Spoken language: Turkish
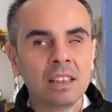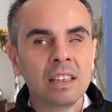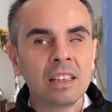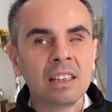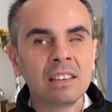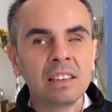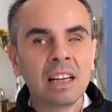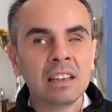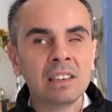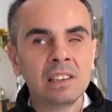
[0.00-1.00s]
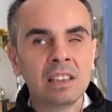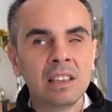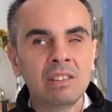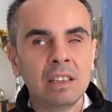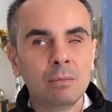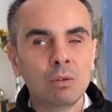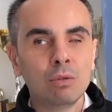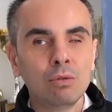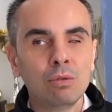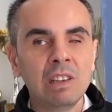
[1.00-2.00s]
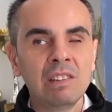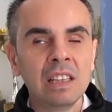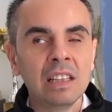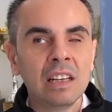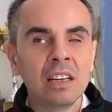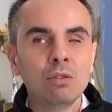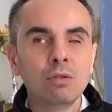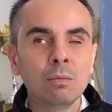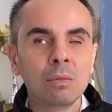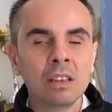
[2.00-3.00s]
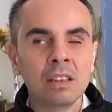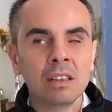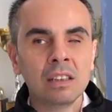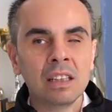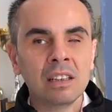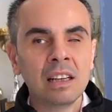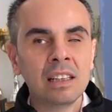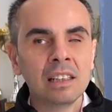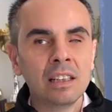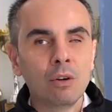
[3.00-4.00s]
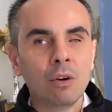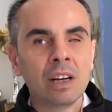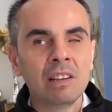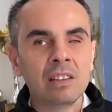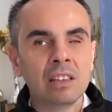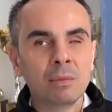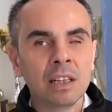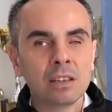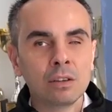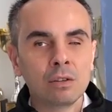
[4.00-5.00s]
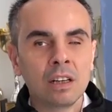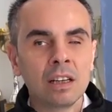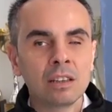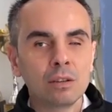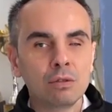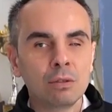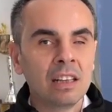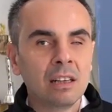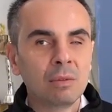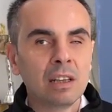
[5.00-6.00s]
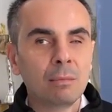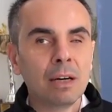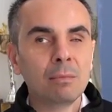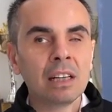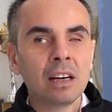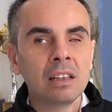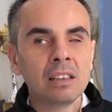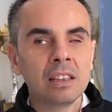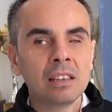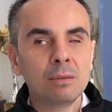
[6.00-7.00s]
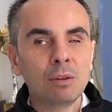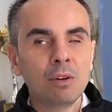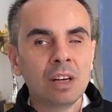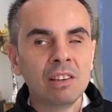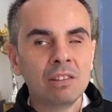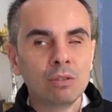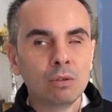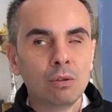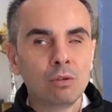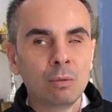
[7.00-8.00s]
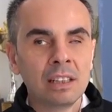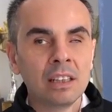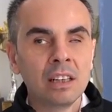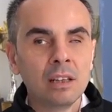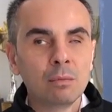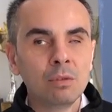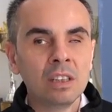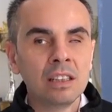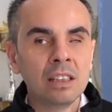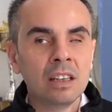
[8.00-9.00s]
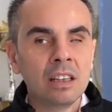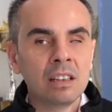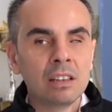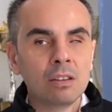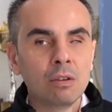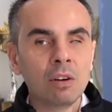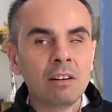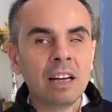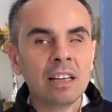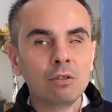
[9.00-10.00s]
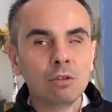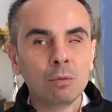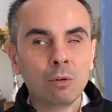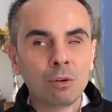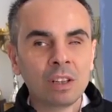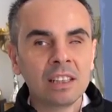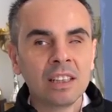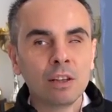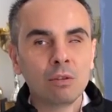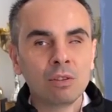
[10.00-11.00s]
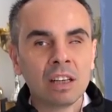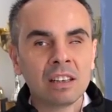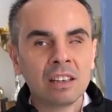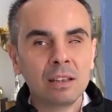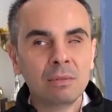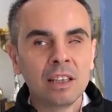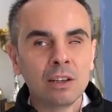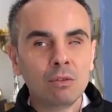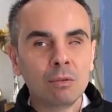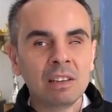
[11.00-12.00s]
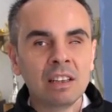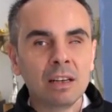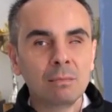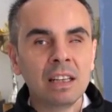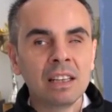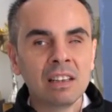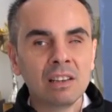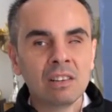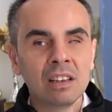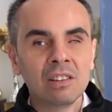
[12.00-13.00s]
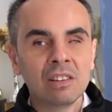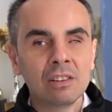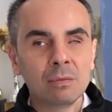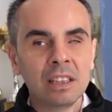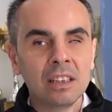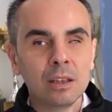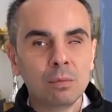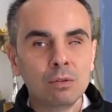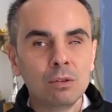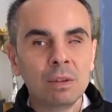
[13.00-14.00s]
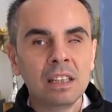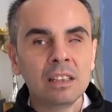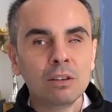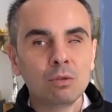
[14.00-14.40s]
E, nasıl ders işleyeceğimi, o süreci tüm e, detaylarıyla öğrencilerime aktarıyorum. Mesela parmak kaldıranları bir öğrenci söylüyor bana. Bunları görevlendiriyorum, hoşlarına gidiyor, tahtayı bir açıyor mesela birlikte e, çalışmalar yapıyoruz, birlikte